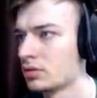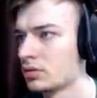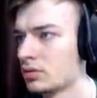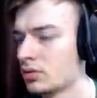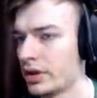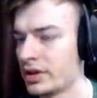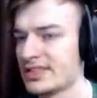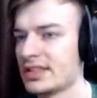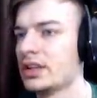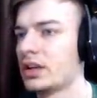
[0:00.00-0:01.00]
Ну а
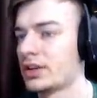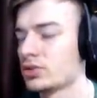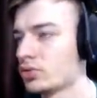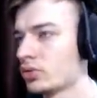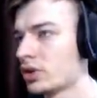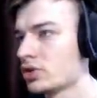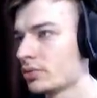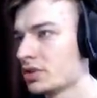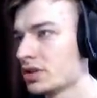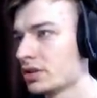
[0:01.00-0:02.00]
если я не хочу туда, что
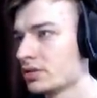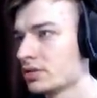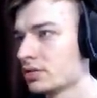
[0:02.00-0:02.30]
мне делать?